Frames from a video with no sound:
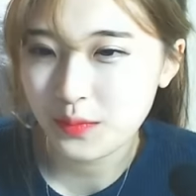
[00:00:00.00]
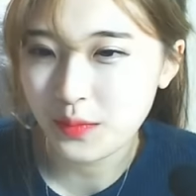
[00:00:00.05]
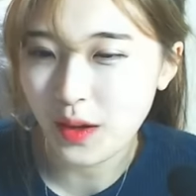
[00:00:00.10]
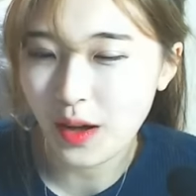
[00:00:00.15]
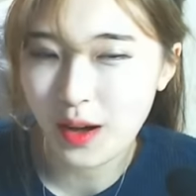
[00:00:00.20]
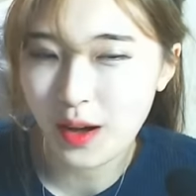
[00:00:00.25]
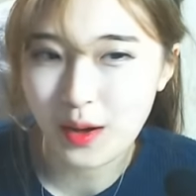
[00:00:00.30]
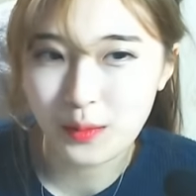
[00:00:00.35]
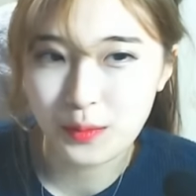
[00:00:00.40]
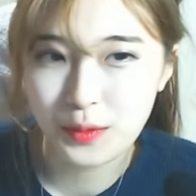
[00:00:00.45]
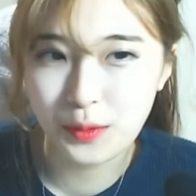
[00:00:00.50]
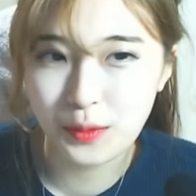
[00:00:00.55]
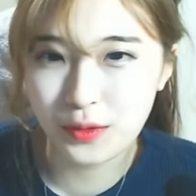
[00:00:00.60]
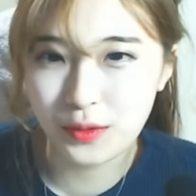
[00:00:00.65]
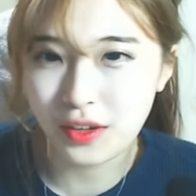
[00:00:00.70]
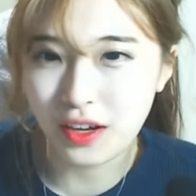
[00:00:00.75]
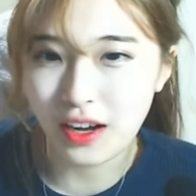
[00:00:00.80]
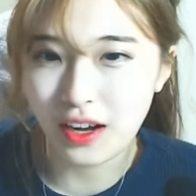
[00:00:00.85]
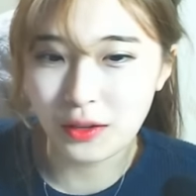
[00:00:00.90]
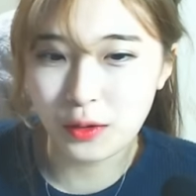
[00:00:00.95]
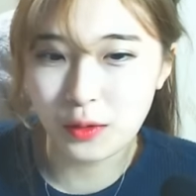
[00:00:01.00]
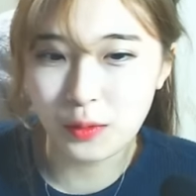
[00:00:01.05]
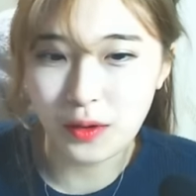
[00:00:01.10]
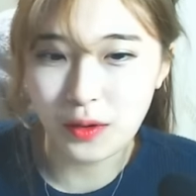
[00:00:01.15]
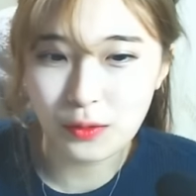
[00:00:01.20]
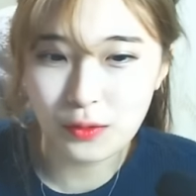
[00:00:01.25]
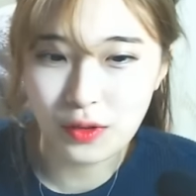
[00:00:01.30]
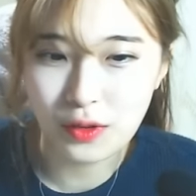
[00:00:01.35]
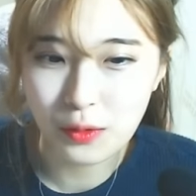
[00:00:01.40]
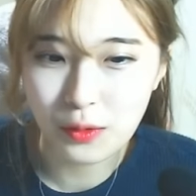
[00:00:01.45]
아 비번을 가리고
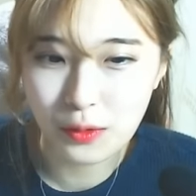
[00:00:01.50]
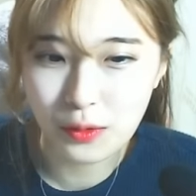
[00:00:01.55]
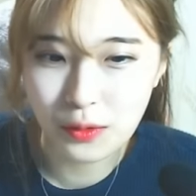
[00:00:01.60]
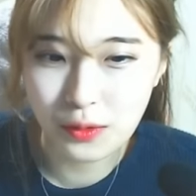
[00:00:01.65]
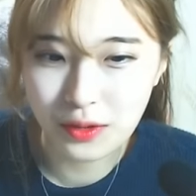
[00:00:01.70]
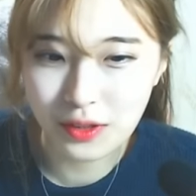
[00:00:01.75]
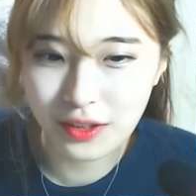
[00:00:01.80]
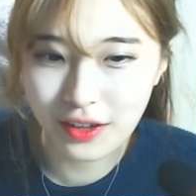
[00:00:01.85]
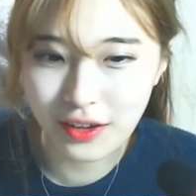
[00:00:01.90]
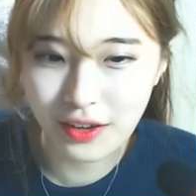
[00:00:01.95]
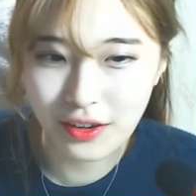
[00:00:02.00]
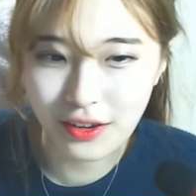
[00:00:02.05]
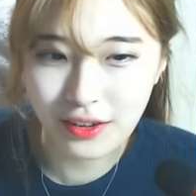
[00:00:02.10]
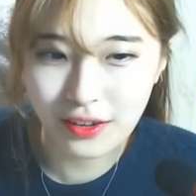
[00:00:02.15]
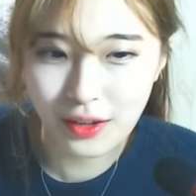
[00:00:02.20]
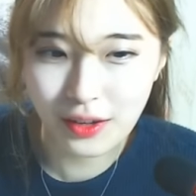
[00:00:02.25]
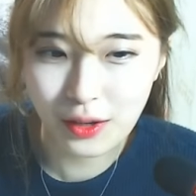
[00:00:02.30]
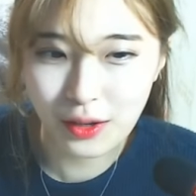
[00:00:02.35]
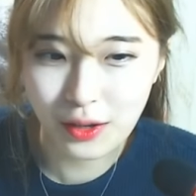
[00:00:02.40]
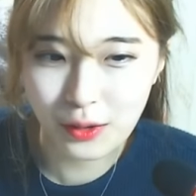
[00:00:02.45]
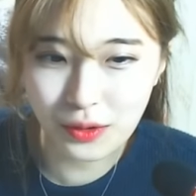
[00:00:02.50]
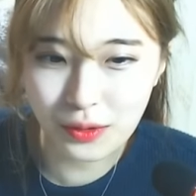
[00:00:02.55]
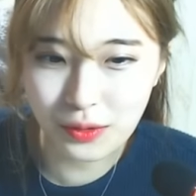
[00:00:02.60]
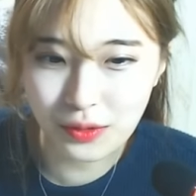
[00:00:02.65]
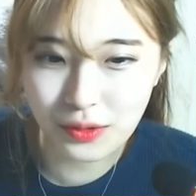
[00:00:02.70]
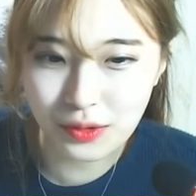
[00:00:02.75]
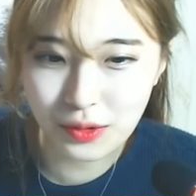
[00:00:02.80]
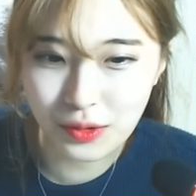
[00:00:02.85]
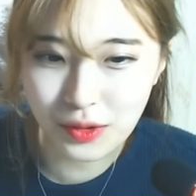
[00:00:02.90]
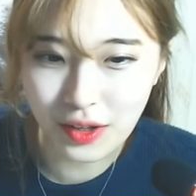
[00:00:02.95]
바꾸라고? 이게 계속해서
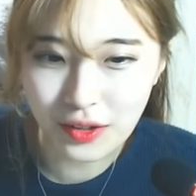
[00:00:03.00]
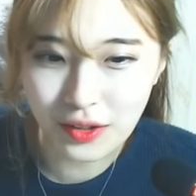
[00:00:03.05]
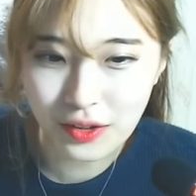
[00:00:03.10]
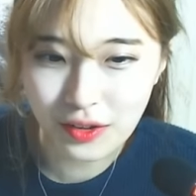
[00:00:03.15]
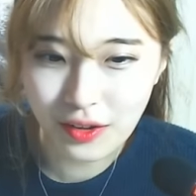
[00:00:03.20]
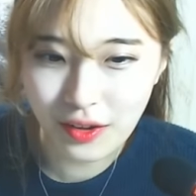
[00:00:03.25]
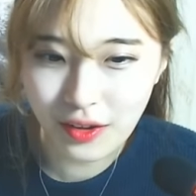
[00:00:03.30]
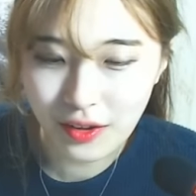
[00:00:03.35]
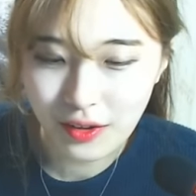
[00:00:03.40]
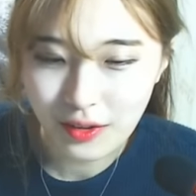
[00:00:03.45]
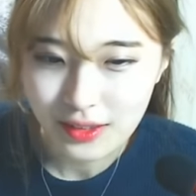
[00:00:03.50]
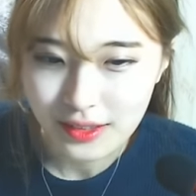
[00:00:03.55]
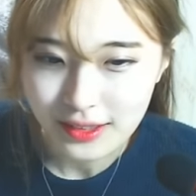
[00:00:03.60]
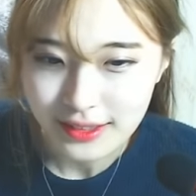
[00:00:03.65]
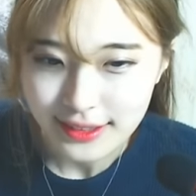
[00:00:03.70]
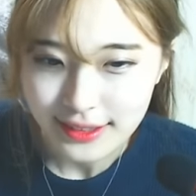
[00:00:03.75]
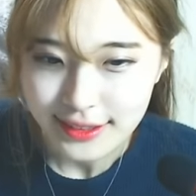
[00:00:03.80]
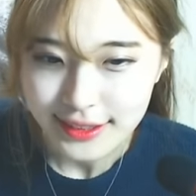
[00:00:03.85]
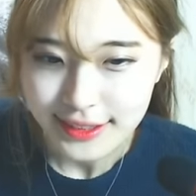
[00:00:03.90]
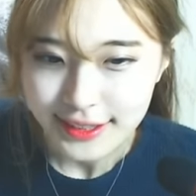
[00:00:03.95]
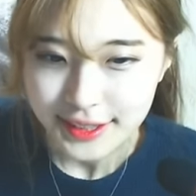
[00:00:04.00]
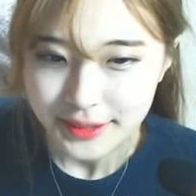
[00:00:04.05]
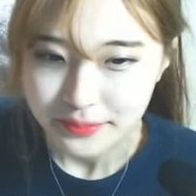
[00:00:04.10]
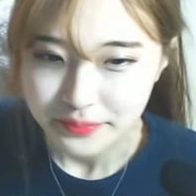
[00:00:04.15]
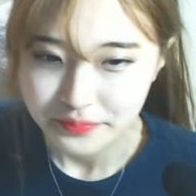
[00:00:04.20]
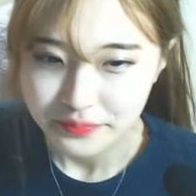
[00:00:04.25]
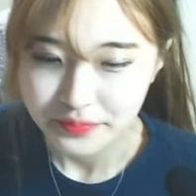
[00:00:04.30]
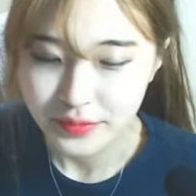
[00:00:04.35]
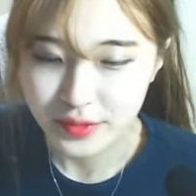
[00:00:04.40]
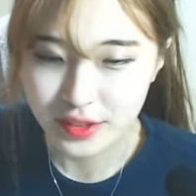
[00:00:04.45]
늘어나는데
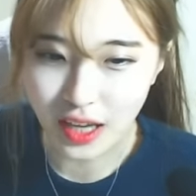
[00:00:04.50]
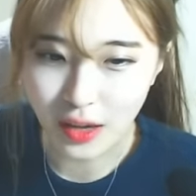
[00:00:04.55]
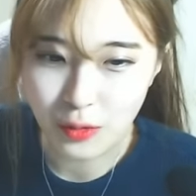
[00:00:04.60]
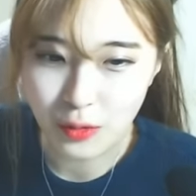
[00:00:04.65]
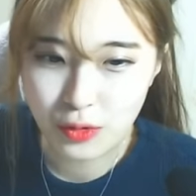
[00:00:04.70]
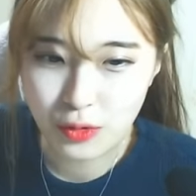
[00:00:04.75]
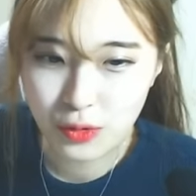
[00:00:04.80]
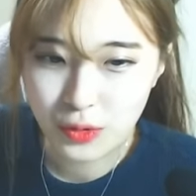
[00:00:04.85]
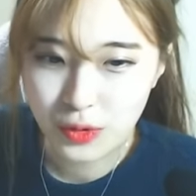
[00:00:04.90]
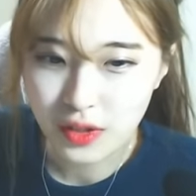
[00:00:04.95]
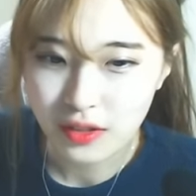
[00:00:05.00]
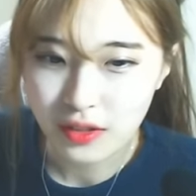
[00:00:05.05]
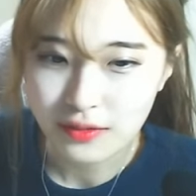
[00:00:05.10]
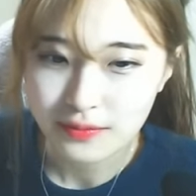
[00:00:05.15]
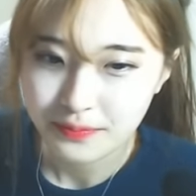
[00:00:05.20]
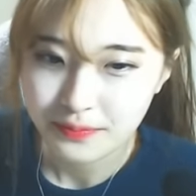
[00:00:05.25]
이제 안 들어온다